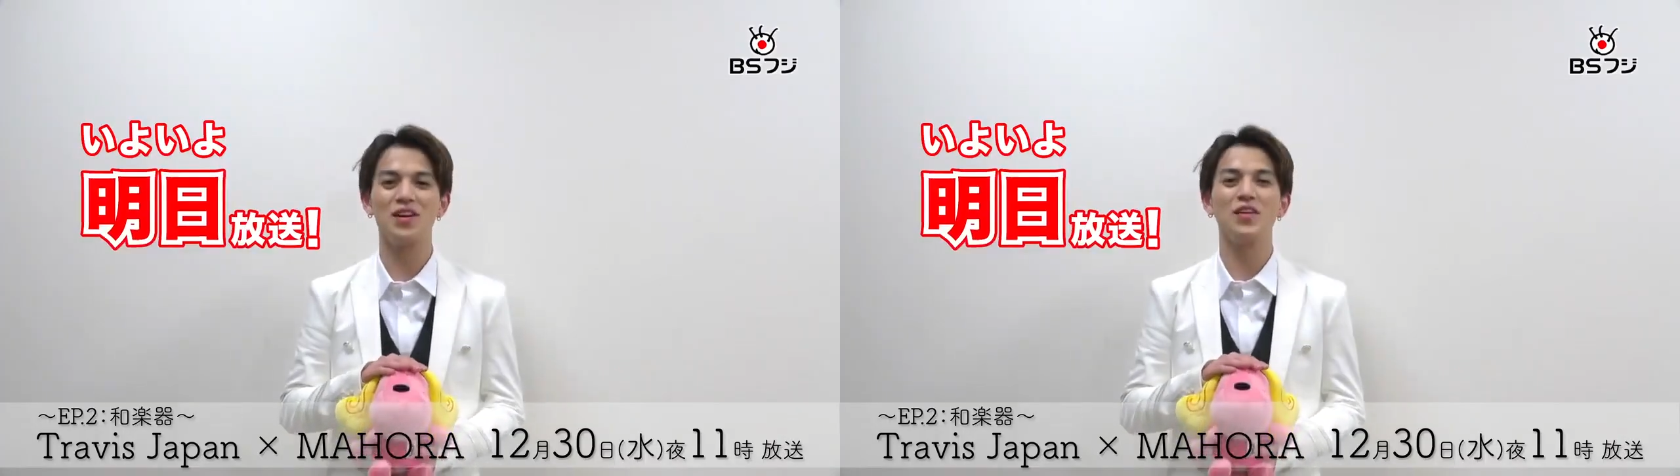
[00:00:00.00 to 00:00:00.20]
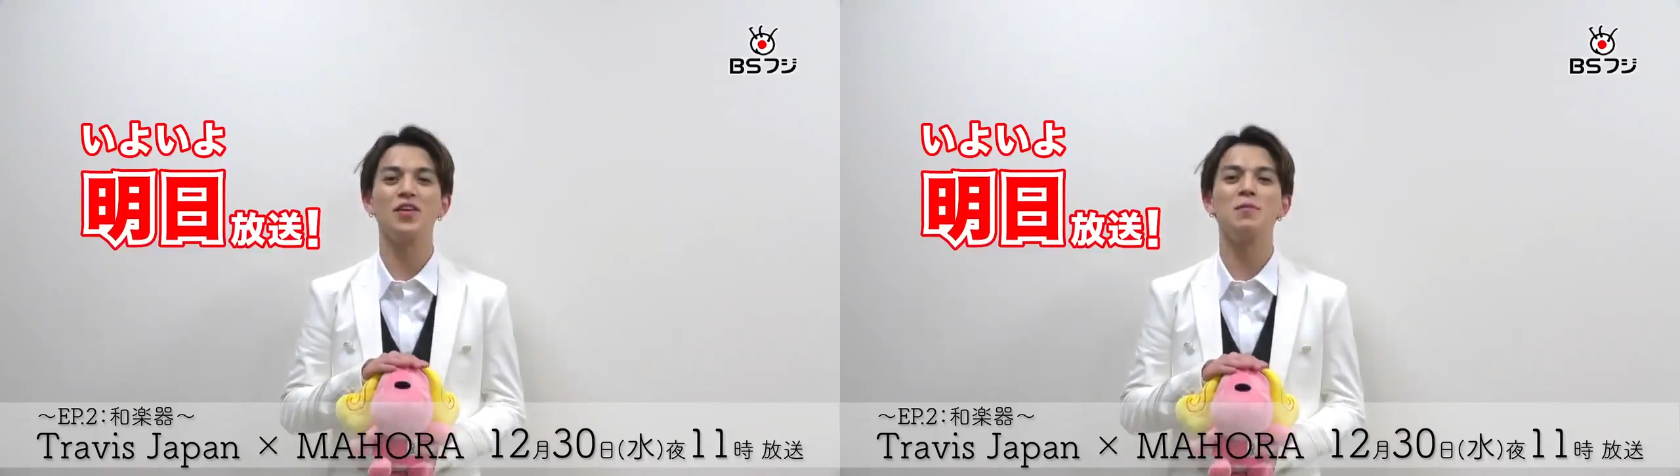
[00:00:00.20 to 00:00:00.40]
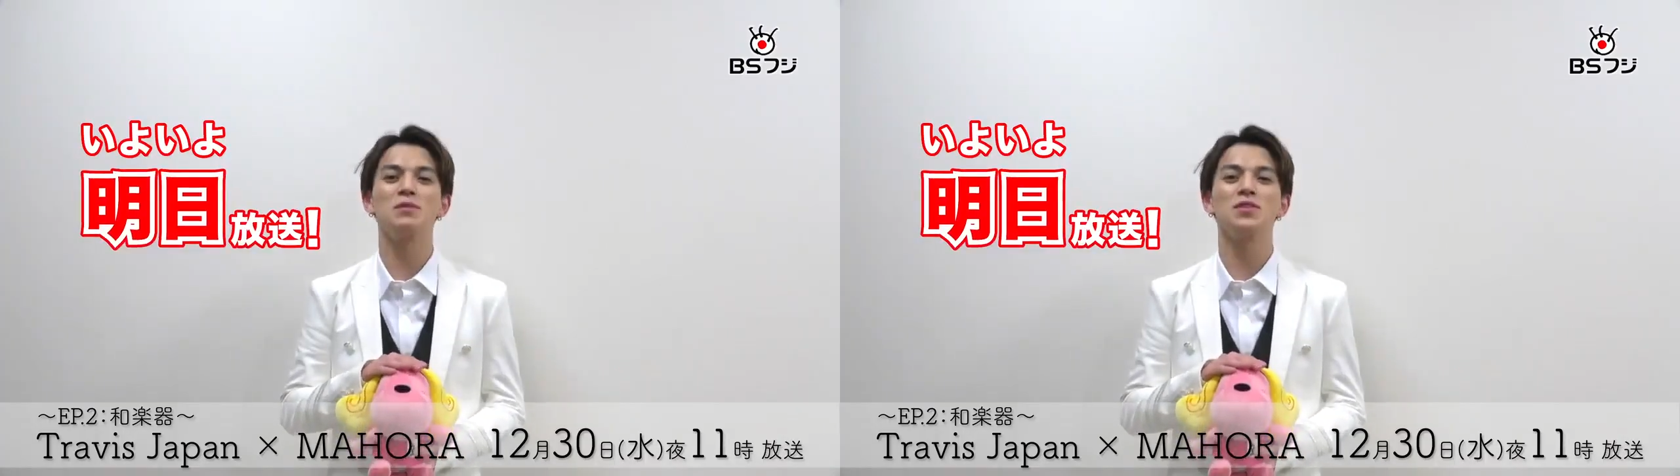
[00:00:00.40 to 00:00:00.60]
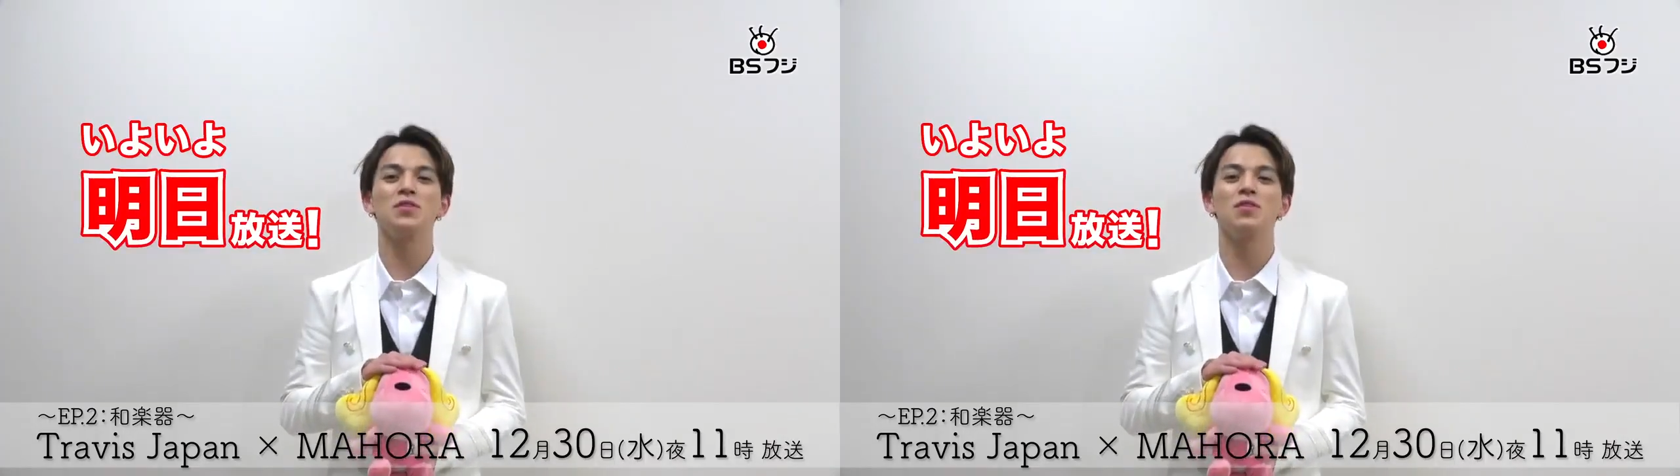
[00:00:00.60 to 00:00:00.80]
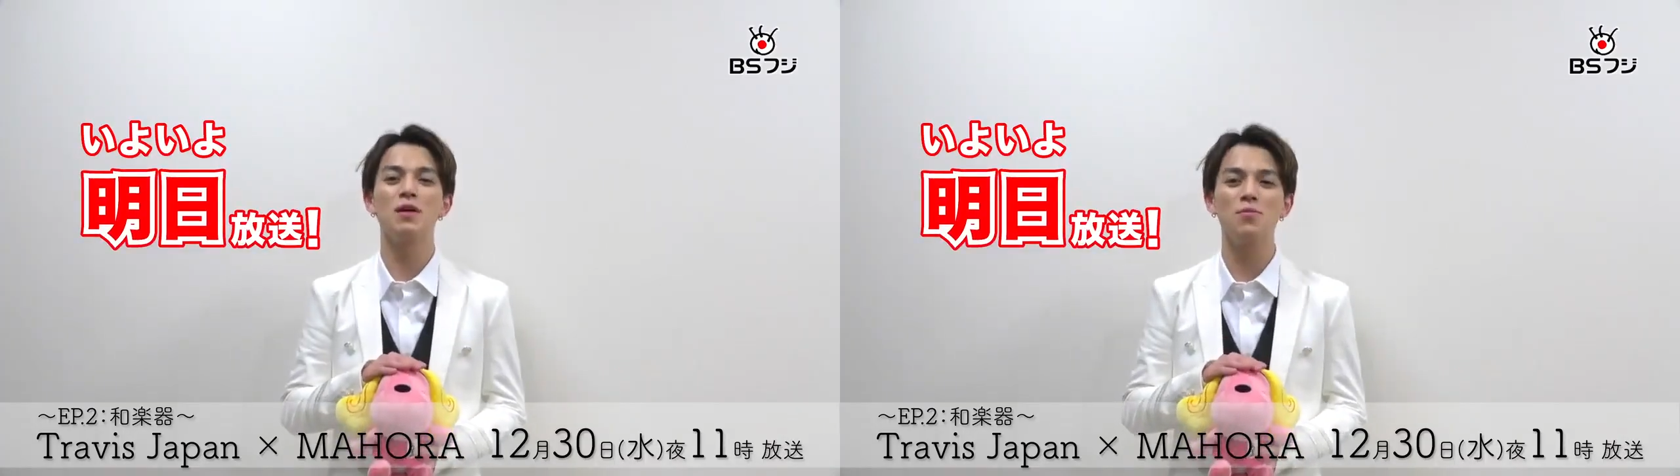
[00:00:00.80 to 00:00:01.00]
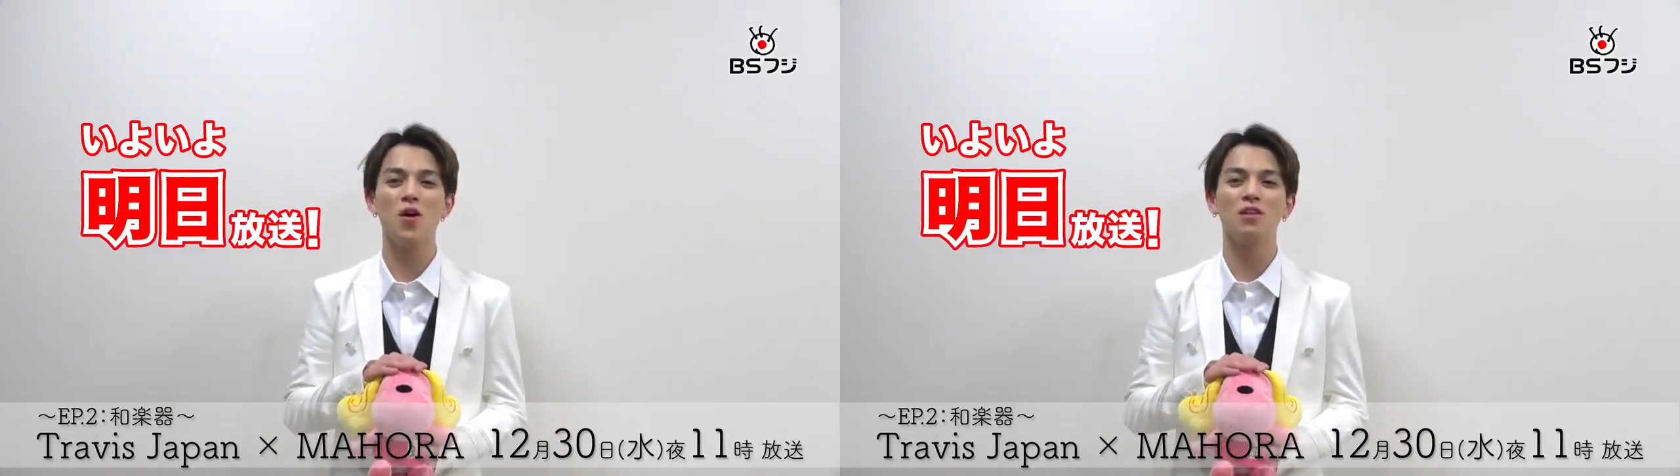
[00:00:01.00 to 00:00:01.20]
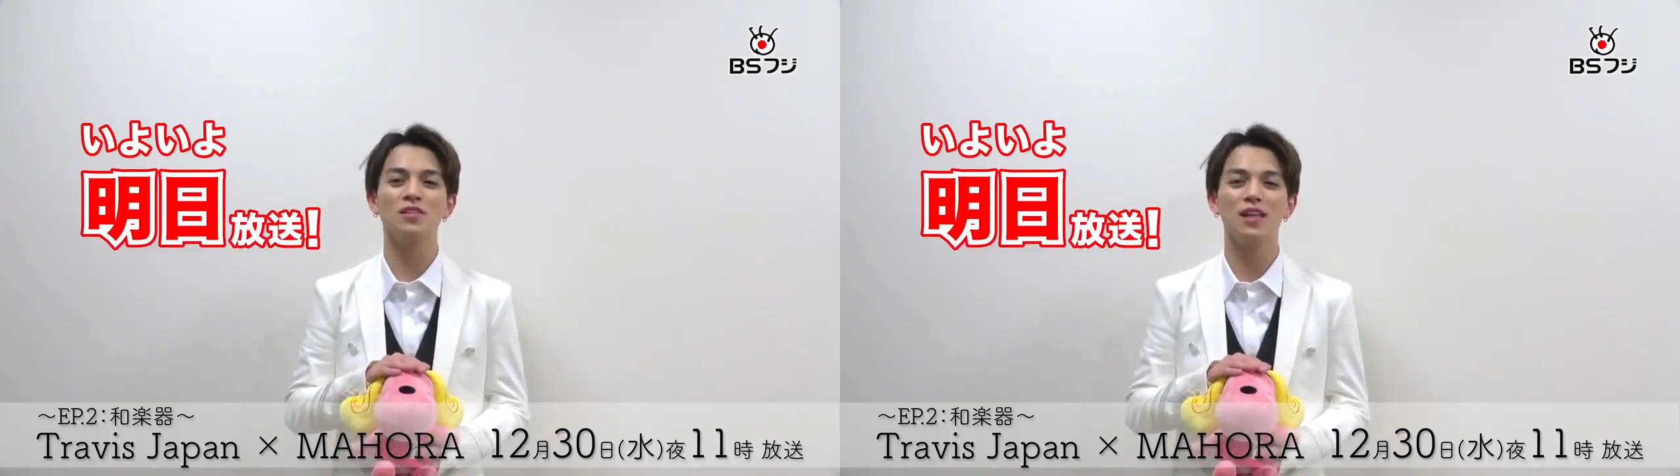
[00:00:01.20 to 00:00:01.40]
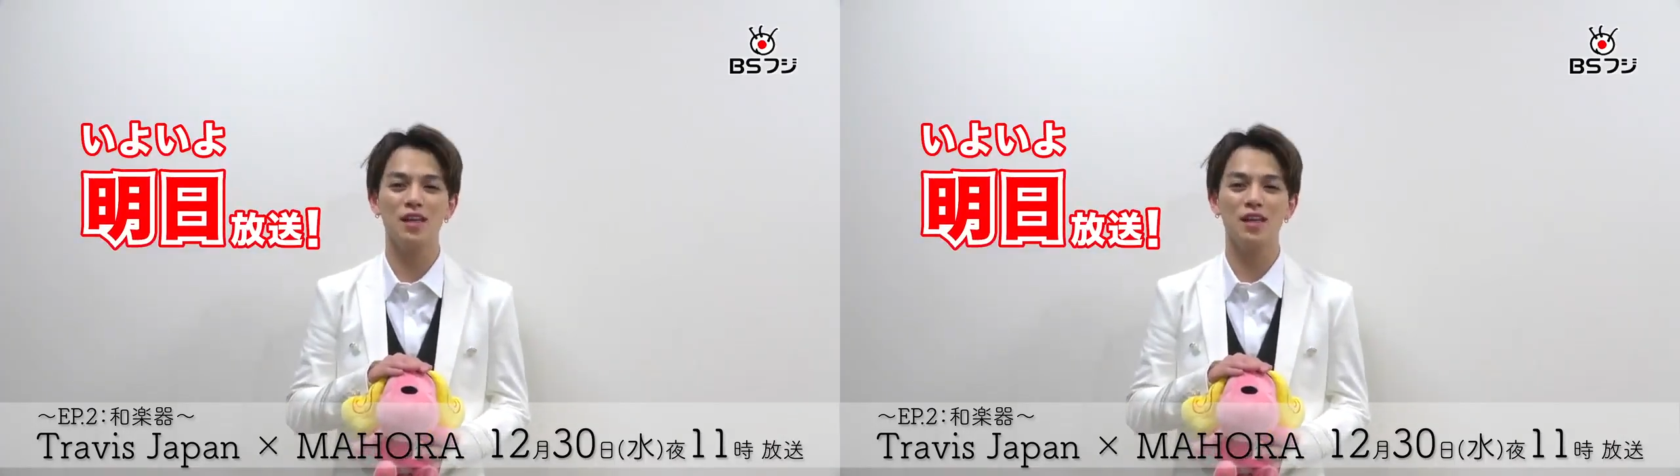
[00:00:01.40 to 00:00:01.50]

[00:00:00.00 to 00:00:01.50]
今夜のエピソード1も